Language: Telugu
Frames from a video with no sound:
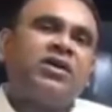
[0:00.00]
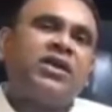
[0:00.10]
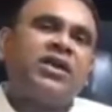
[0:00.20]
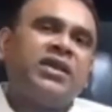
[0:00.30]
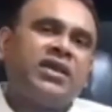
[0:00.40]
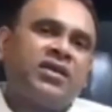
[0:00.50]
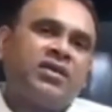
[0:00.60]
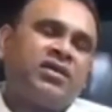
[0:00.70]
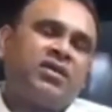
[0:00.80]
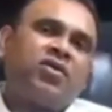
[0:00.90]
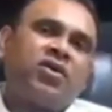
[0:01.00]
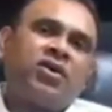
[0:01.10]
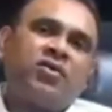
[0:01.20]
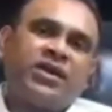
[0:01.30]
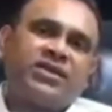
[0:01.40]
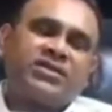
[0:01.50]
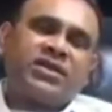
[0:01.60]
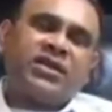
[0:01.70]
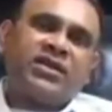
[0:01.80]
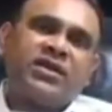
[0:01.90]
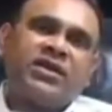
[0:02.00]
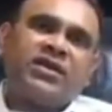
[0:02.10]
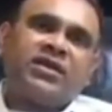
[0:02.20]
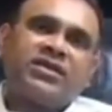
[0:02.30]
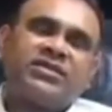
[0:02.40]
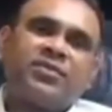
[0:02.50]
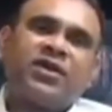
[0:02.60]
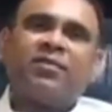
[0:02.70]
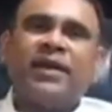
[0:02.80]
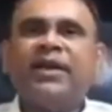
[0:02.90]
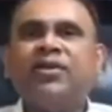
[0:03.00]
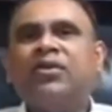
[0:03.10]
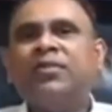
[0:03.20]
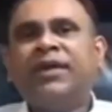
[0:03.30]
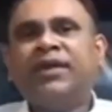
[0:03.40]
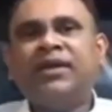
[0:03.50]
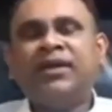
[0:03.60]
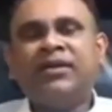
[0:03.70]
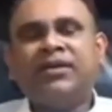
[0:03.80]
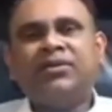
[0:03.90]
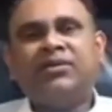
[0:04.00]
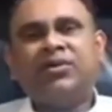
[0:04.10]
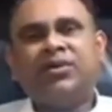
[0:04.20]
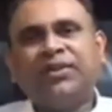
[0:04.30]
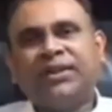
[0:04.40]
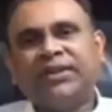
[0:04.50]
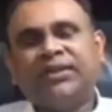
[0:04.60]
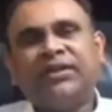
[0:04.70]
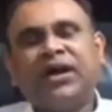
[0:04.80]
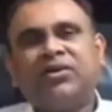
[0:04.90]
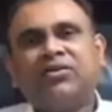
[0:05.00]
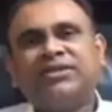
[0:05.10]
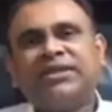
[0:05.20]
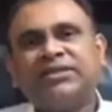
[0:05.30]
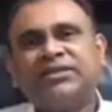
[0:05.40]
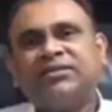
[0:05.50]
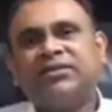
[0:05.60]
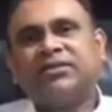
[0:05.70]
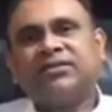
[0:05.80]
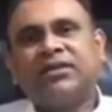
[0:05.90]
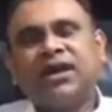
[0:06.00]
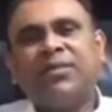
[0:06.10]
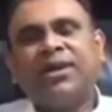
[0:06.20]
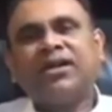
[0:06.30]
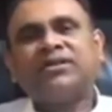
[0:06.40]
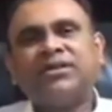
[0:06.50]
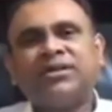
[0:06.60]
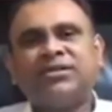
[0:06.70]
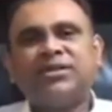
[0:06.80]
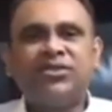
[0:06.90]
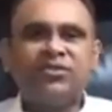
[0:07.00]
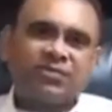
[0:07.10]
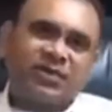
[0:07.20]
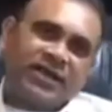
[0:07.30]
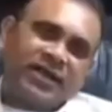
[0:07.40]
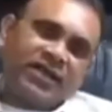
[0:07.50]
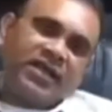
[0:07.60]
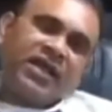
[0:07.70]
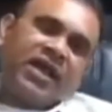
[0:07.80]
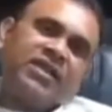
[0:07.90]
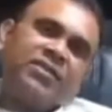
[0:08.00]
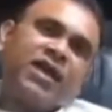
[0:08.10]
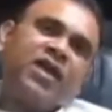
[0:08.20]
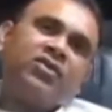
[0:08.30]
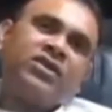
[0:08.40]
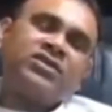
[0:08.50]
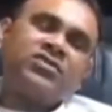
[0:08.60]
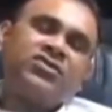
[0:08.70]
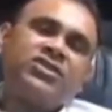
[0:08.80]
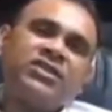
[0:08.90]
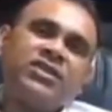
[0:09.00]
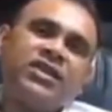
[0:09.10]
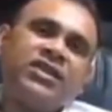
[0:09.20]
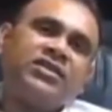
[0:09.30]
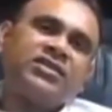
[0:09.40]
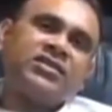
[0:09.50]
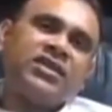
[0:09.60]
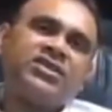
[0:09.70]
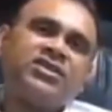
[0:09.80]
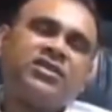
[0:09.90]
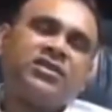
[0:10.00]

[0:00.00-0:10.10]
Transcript: ఈ కరోనా వైరస్కి రిసెప్టార్ బైండింగ్ డొమైన్ అని ఒకటి ఉంది దాంట్లో సిక్స్ అమనాసిడ్ రెసిడ్యూస్ బట్టి అది ప్యాంగోలిన్స్ని వచ్చింది అని నేచర్